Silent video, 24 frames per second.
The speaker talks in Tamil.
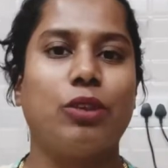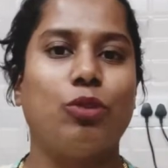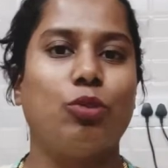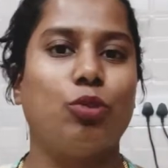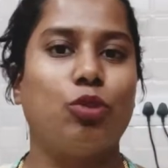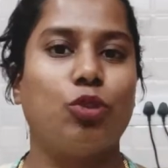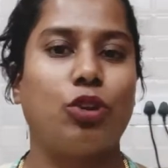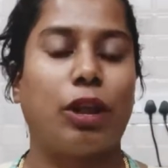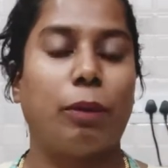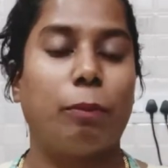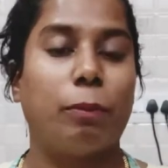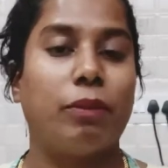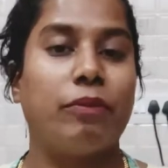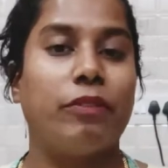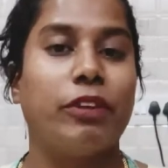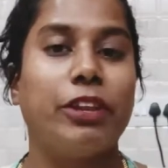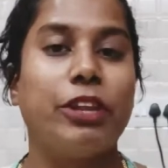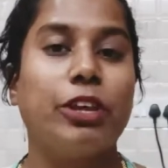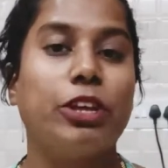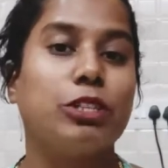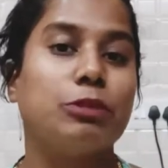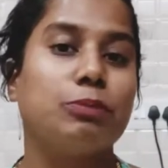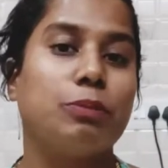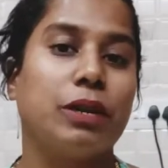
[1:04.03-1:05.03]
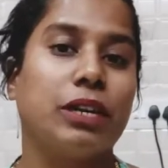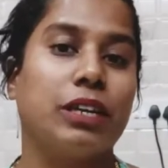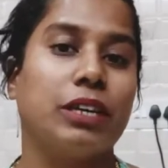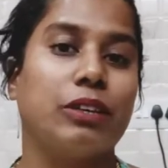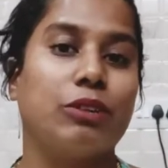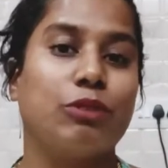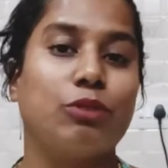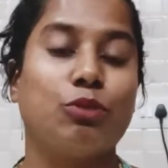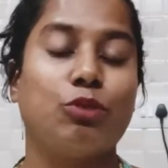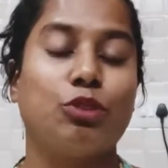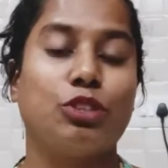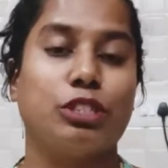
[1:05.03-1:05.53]
ஓ நம்ம வீடியோஸ்
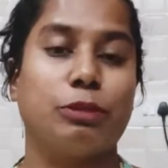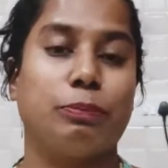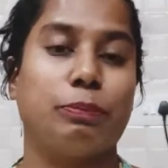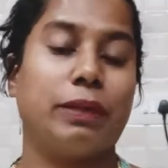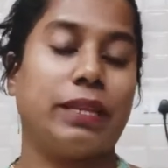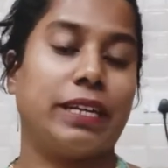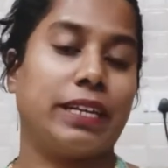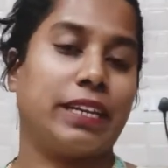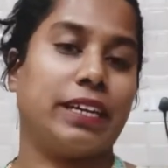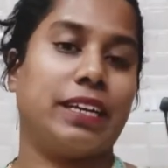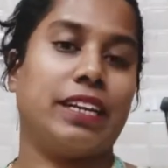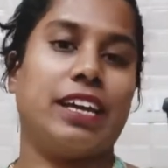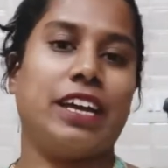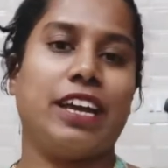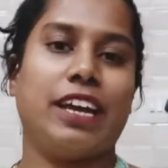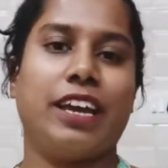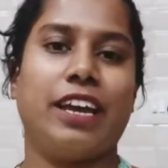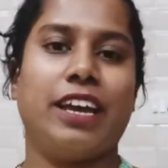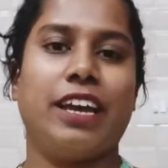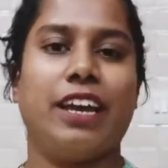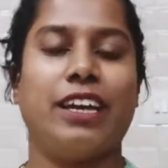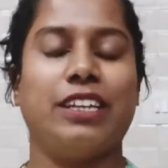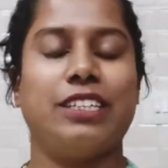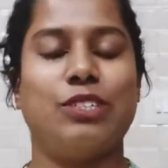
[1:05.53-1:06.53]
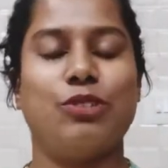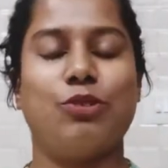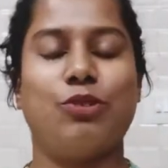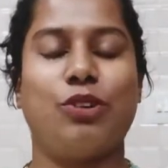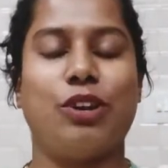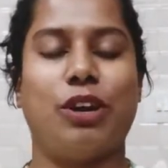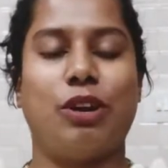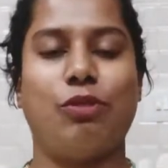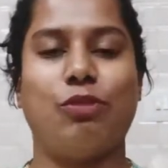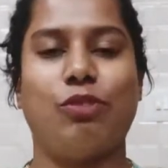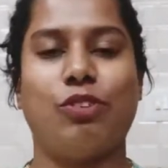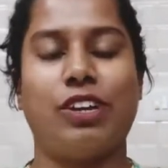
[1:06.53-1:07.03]
பார்க்குறக்கும் கொஞ்சம் பேர் இருக்கிறாங்க ஸோ
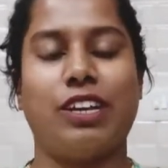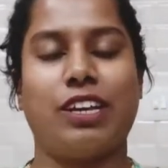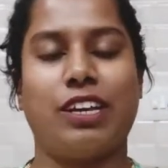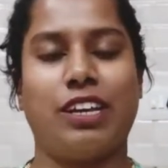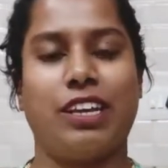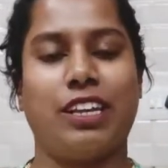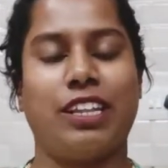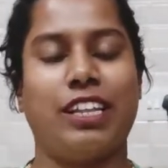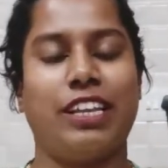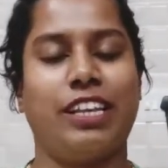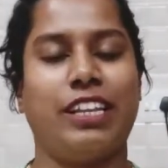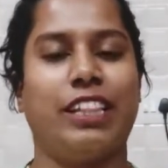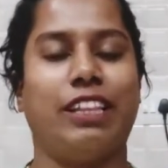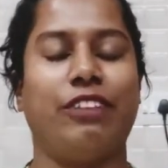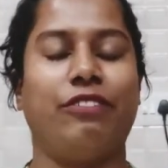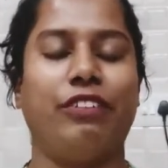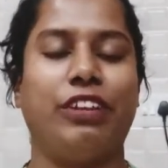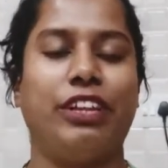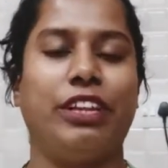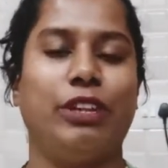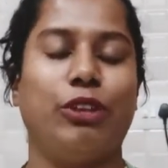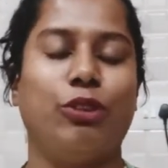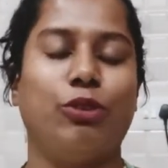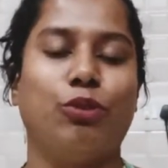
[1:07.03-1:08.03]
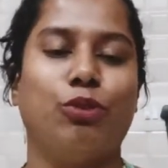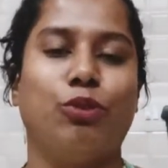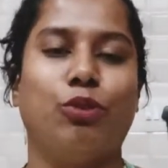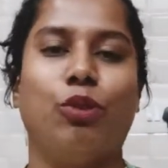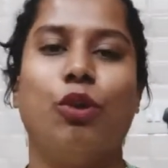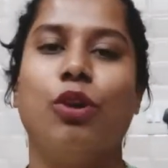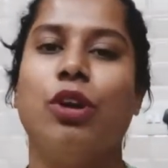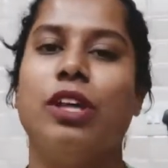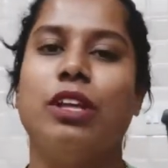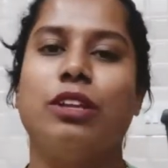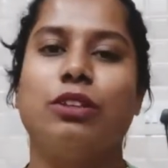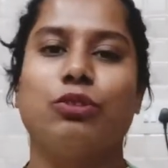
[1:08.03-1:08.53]
அவங்களுக்காக தான் இந்த வீடியோ
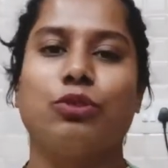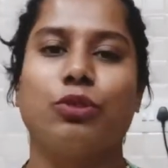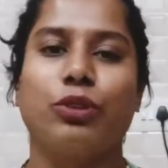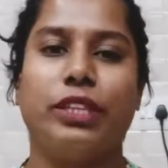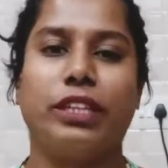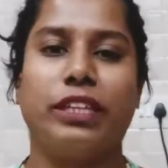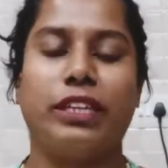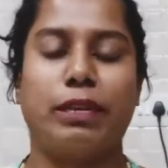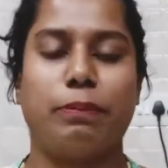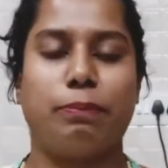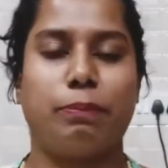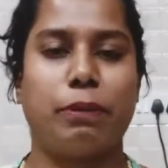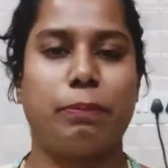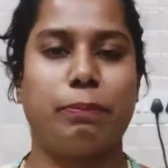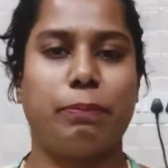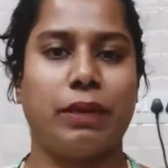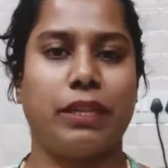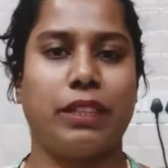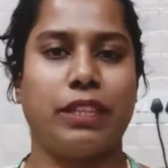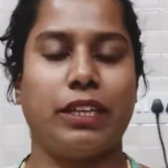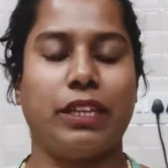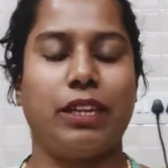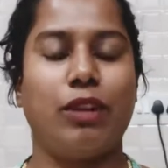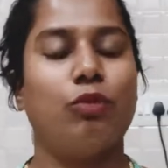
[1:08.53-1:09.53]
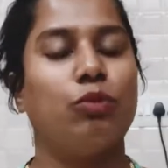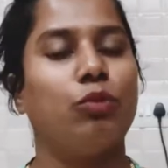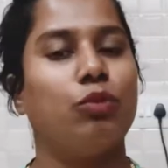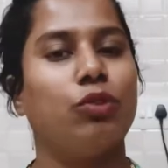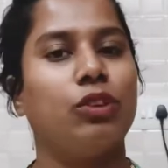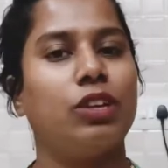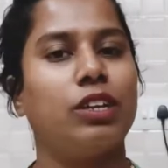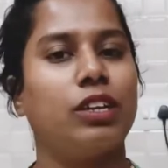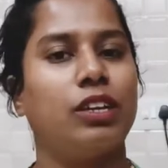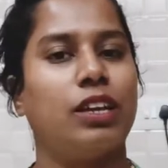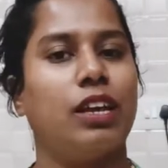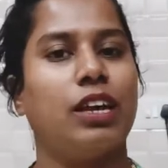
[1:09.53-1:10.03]
ஸோ இதுக்கப்புறம் பார்த்தீங்கன்னா
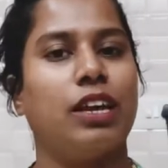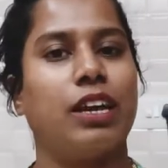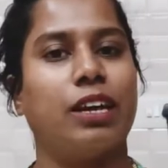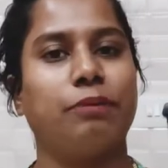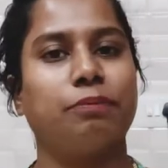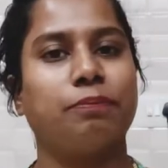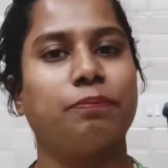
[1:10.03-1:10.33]
உங்களுக்காக